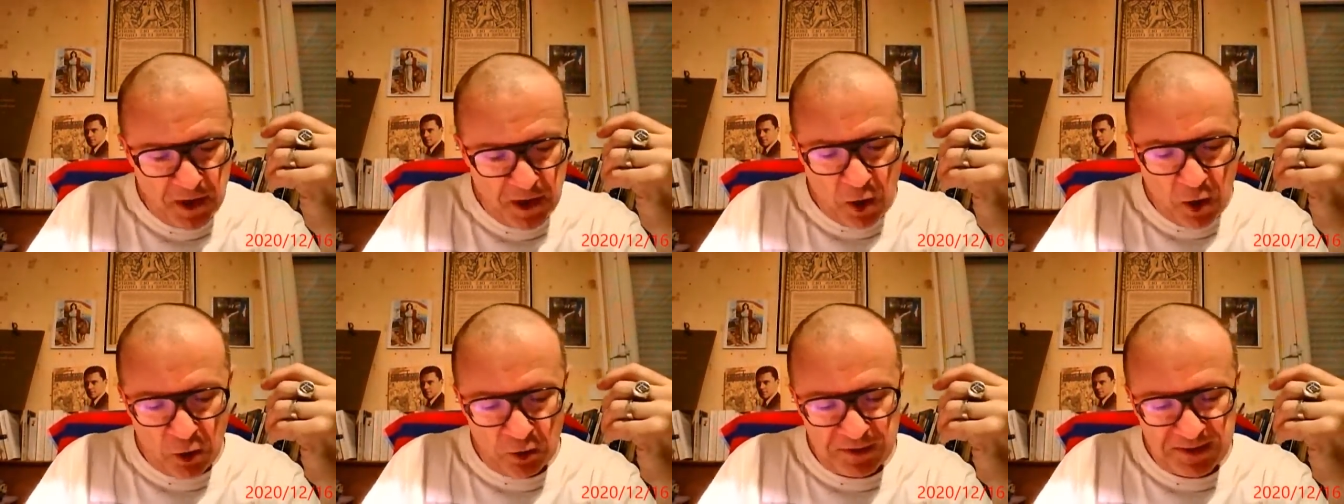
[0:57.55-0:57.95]

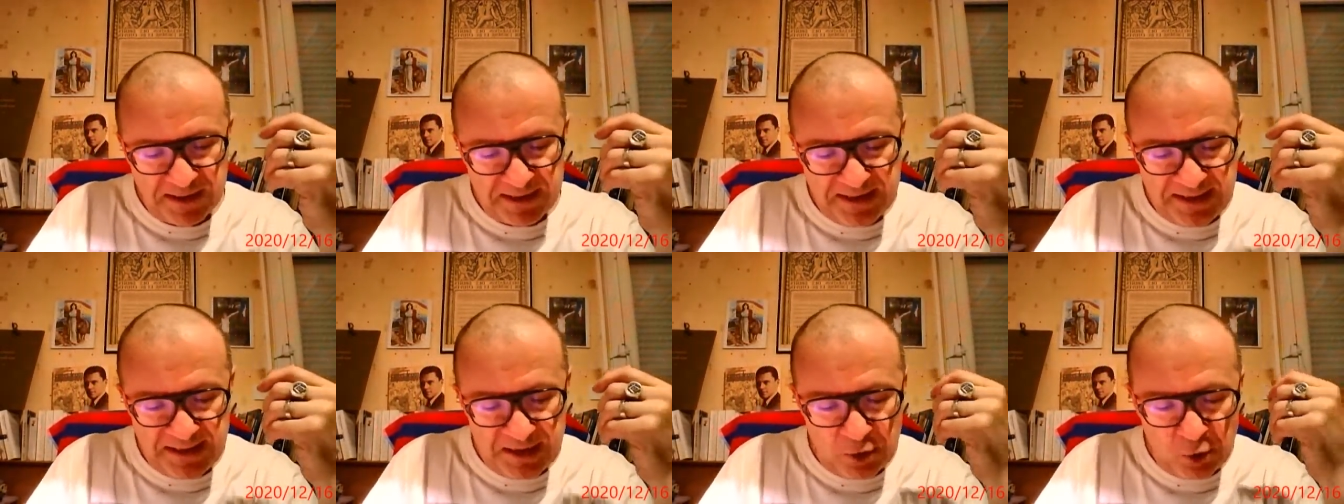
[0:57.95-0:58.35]

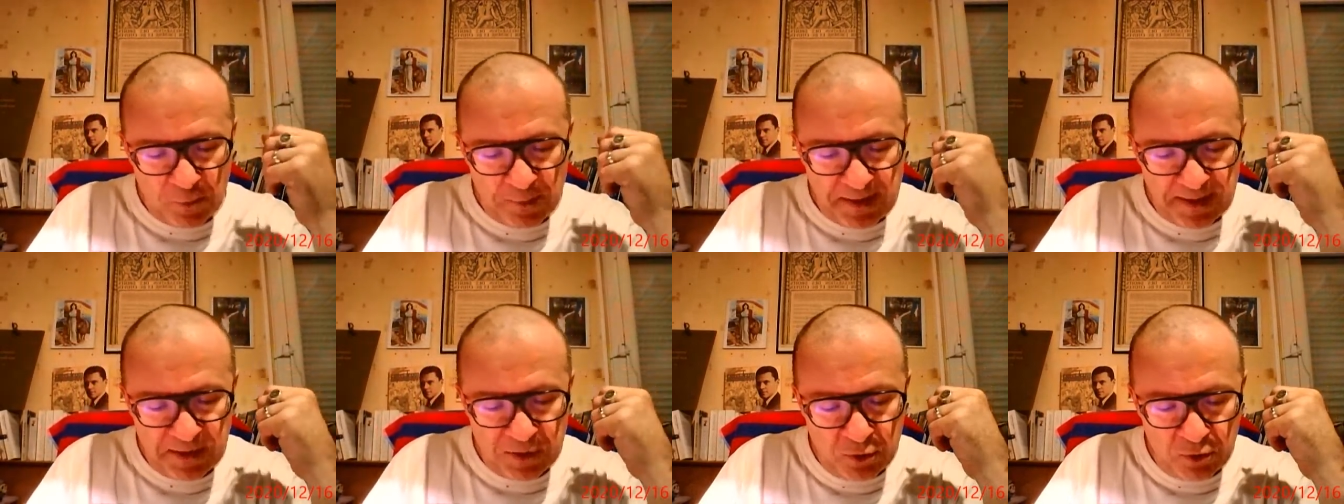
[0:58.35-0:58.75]
entraînait le
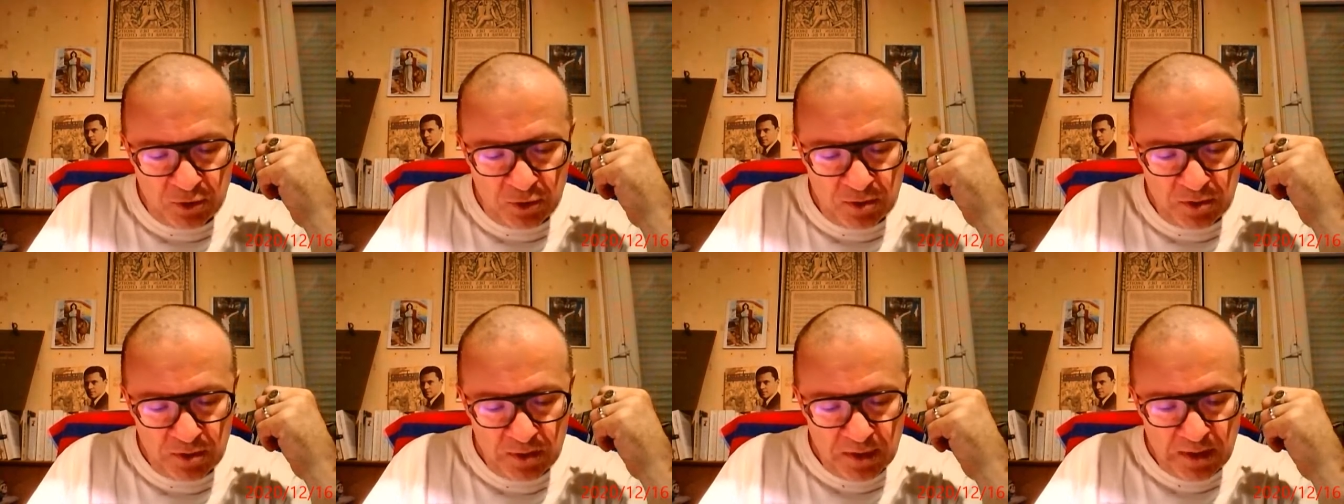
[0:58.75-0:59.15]

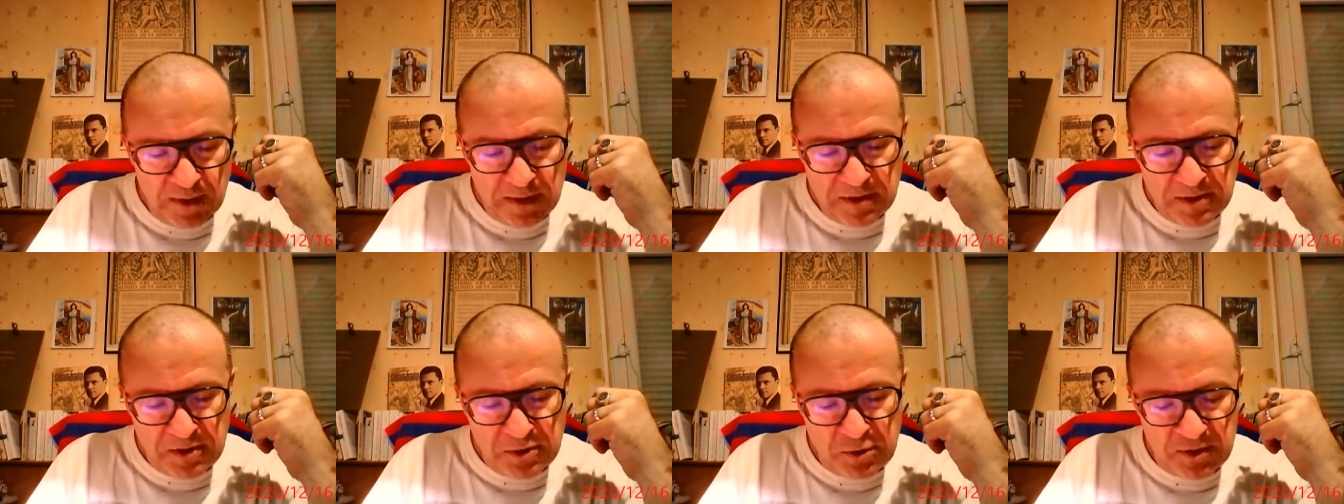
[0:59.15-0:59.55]
bateau
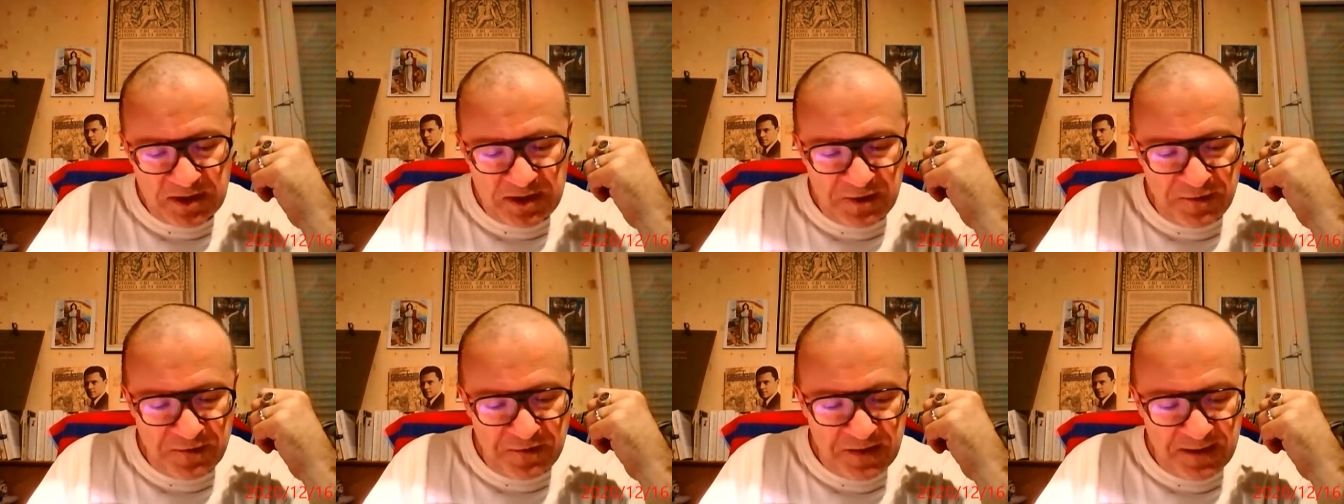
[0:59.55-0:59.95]
ce
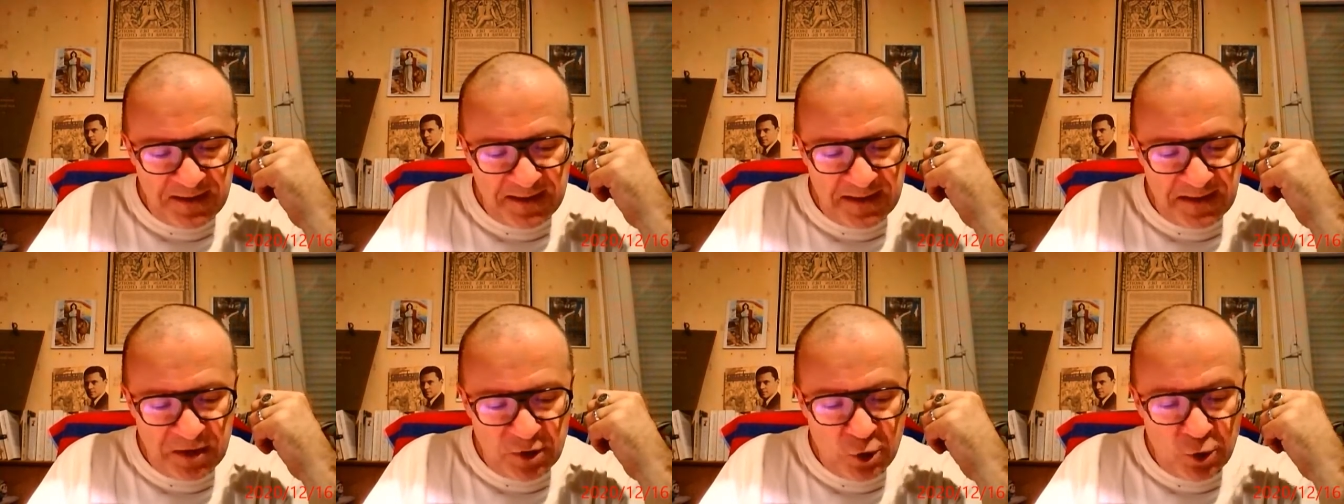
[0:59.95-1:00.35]
qui fit
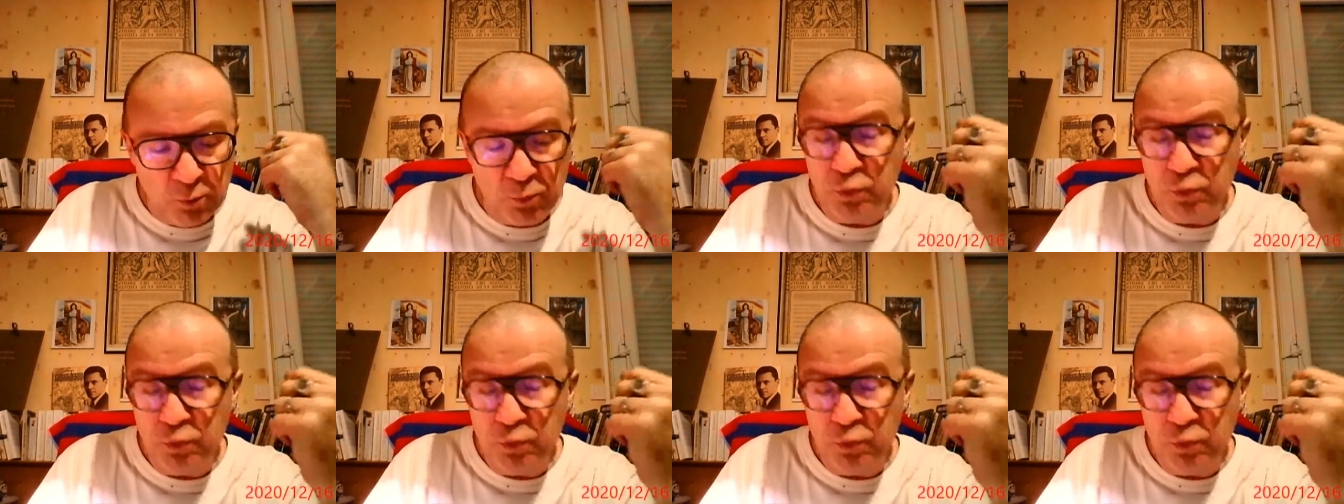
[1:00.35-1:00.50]
qu'il n'y eut